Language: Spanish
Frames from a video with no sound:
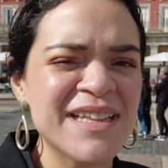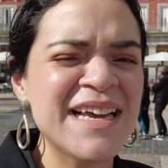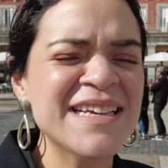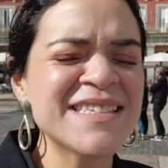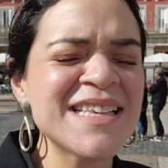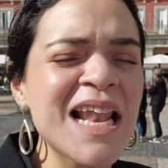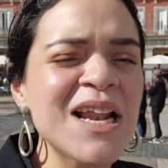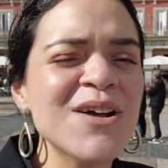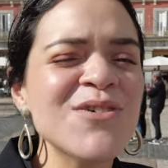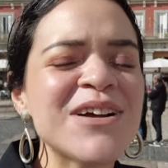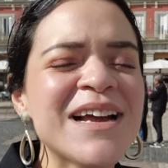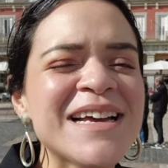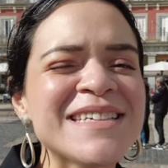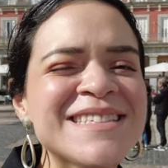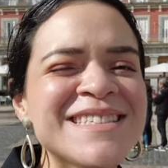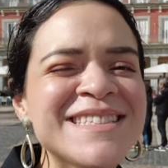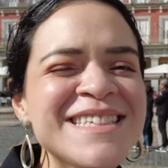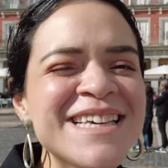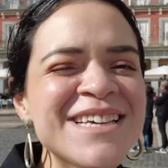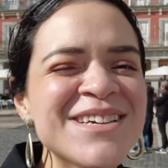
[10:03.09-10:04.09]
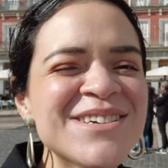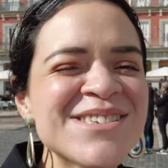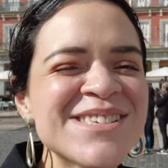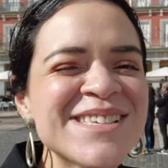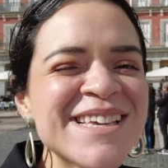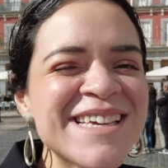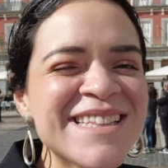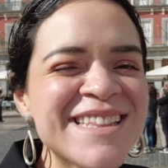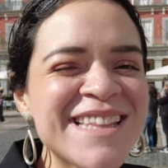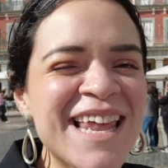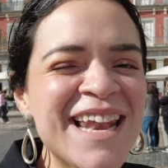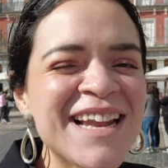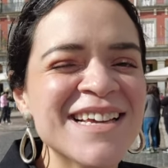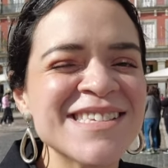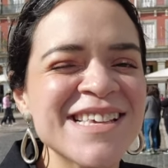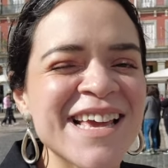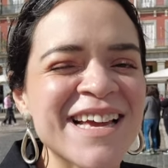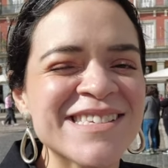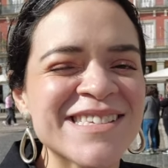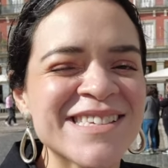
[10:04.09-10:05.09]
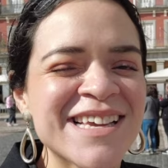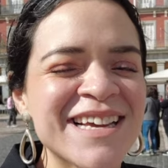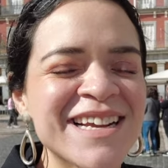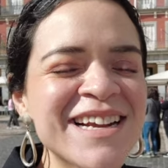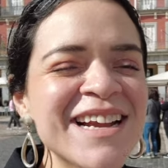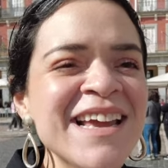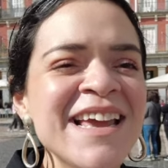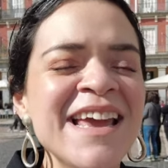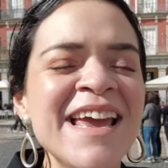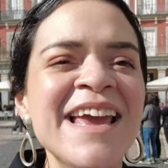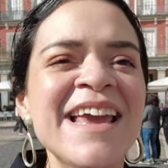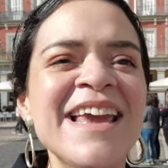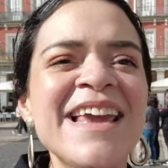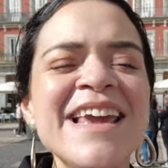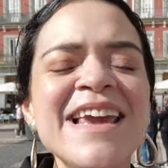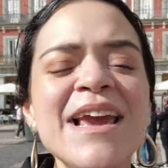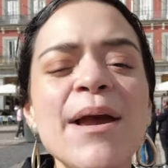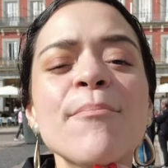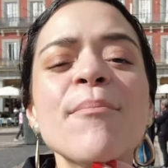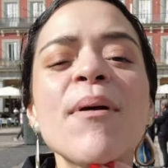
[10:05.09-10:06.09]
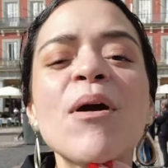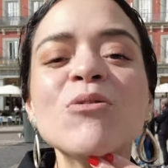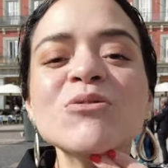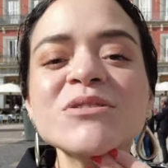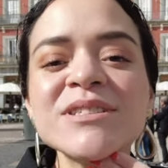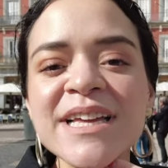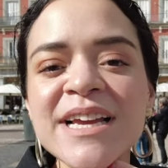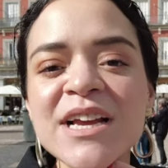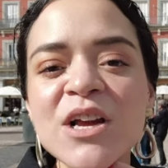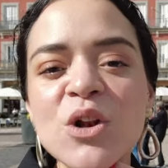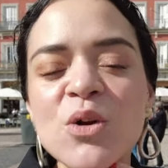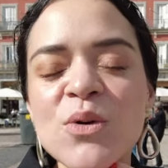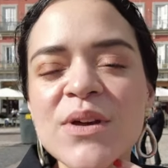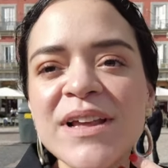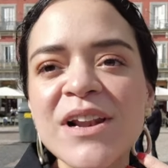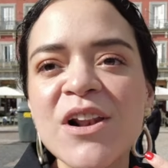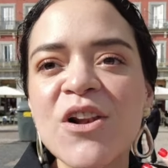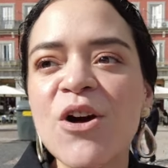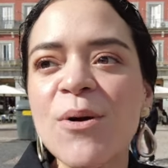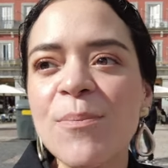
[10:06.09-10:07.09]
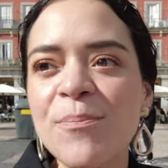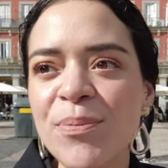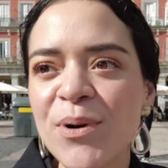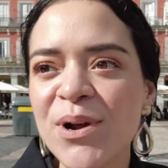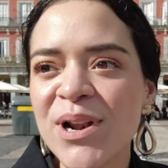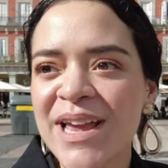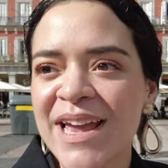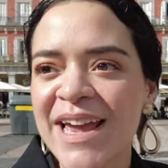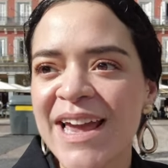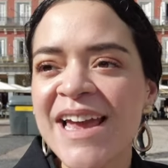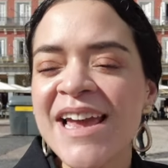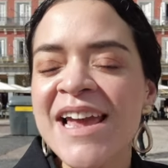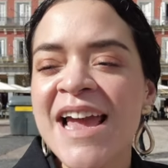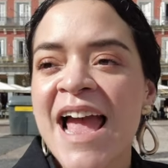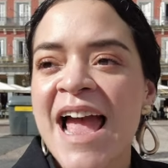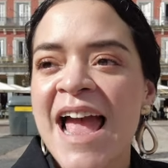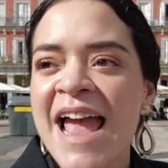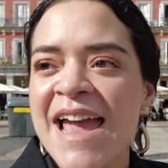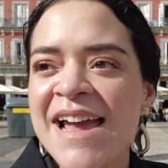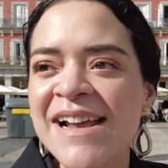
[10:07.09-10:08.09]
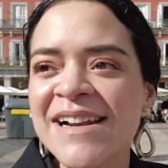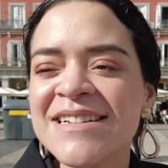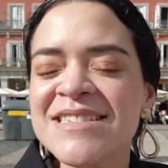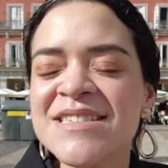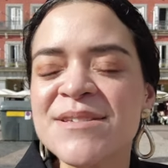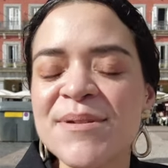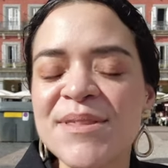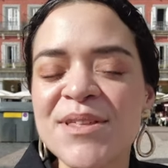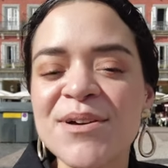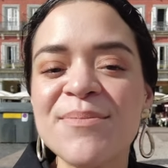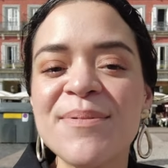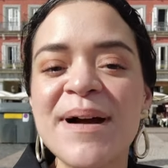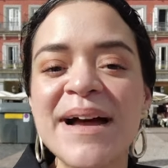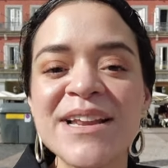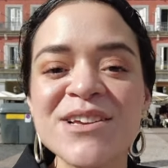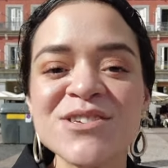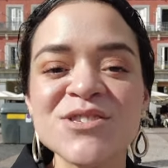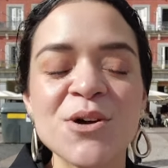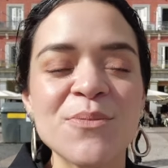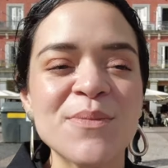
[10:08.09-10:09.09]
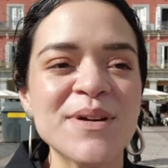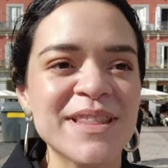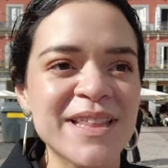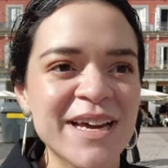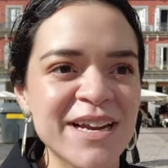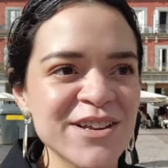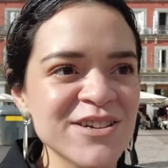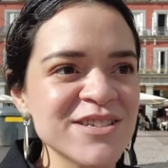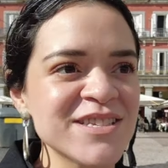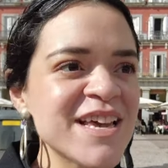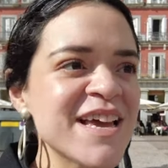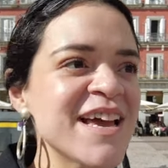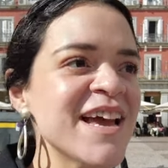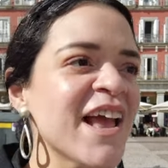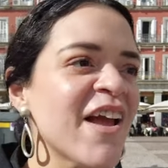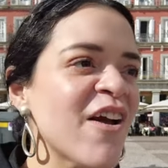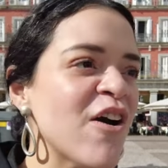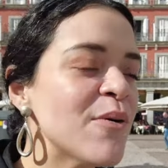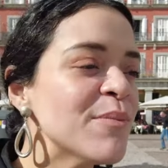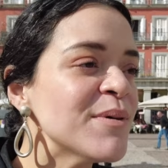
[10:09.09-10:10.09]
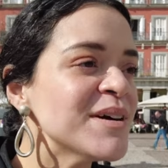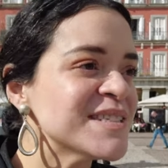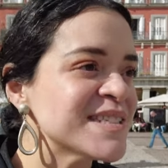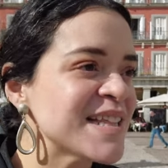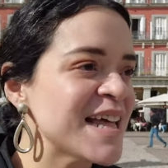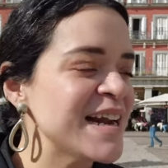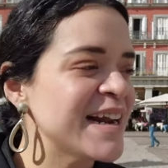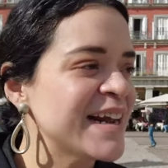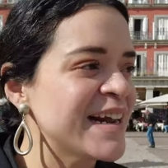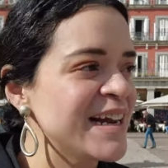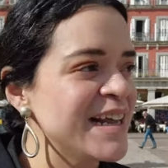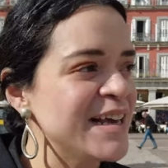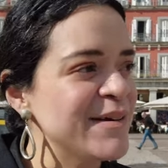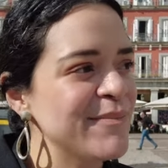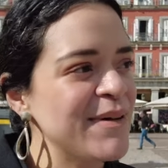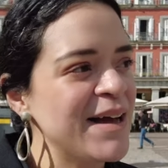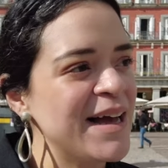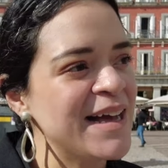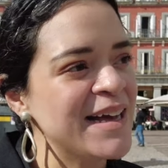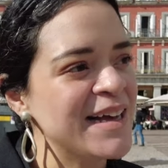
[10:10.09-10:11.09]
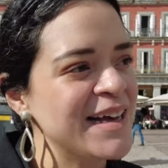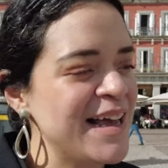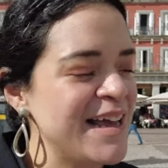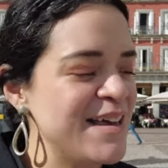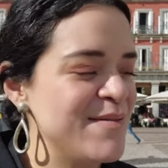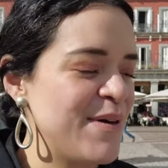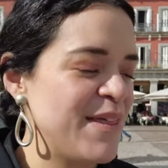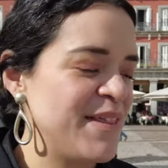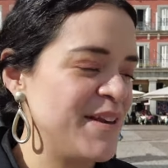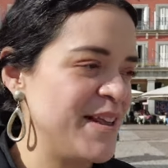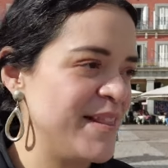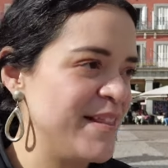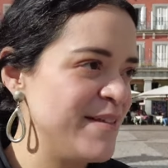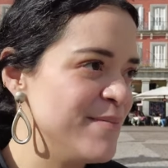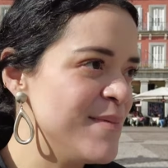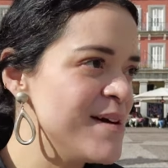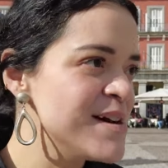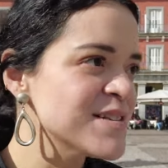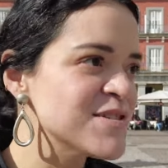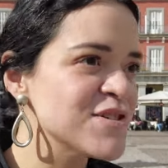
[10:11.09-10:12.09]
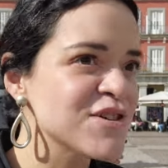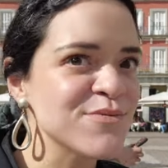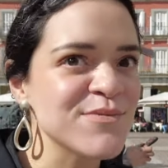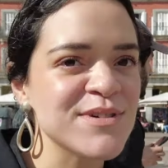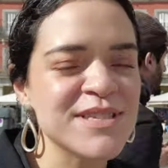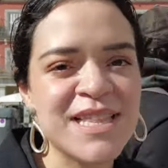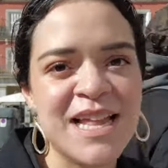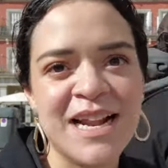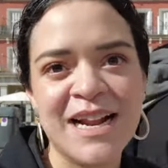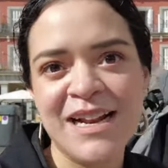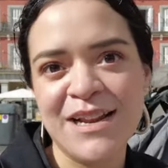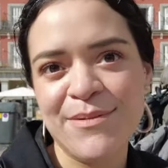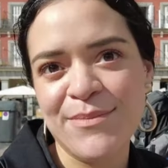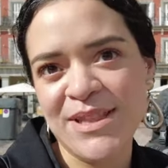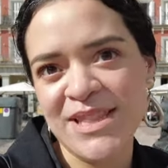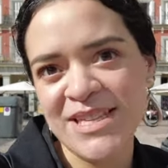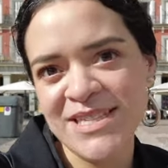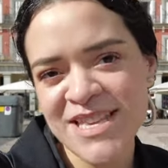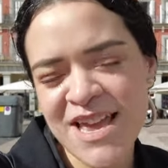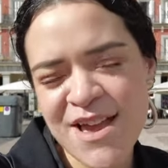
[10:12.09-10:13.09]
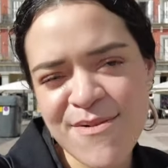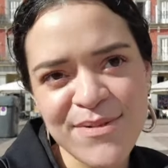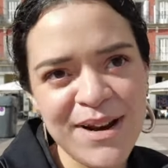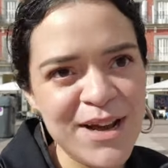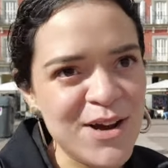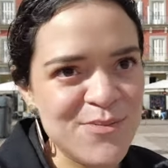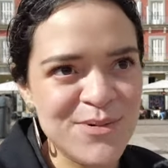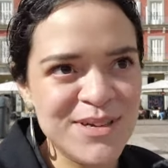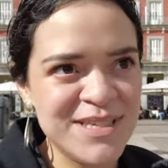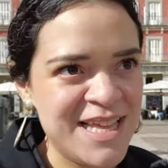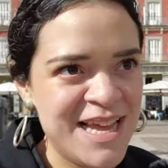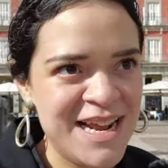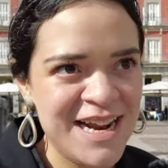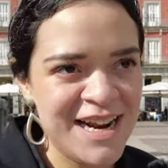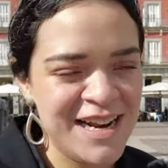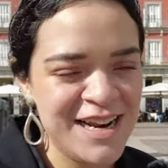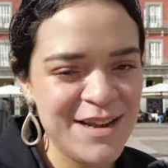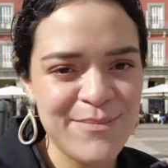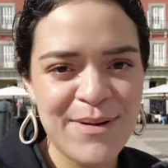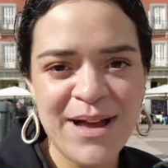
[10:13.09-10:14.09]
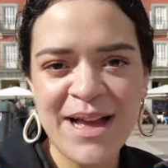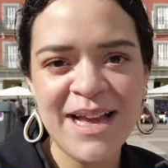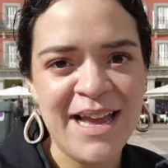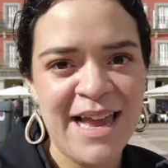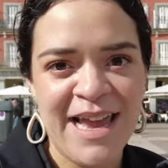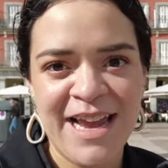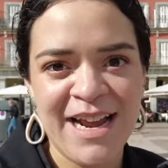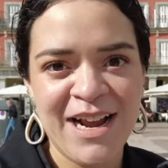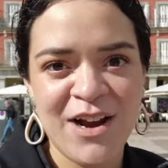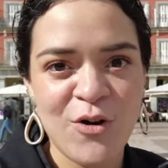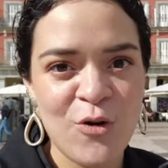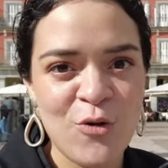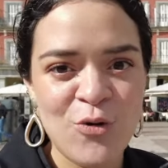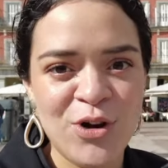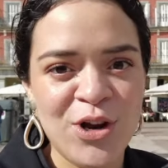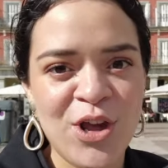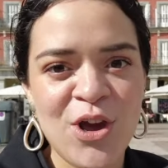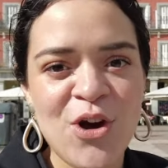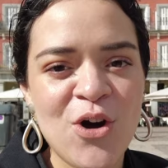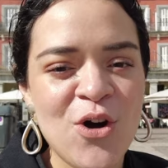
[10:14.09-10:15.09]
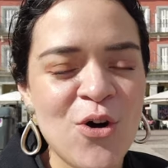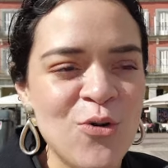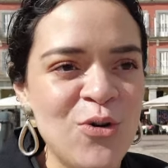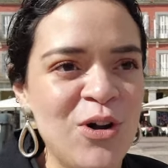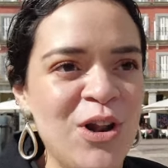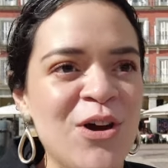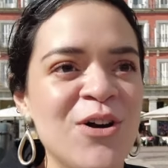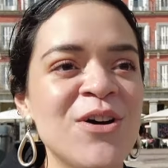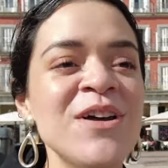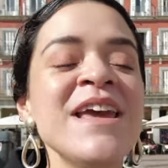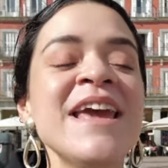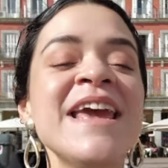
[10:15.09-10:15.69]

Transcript: Es algo que sí o sí tienes que hacer y me gusta incluirlo porque he recibido varios comentarios de cómo está el clima en Madrid en marzo, cómo está el clima en diciembre, cómo está el clima en junio, julio.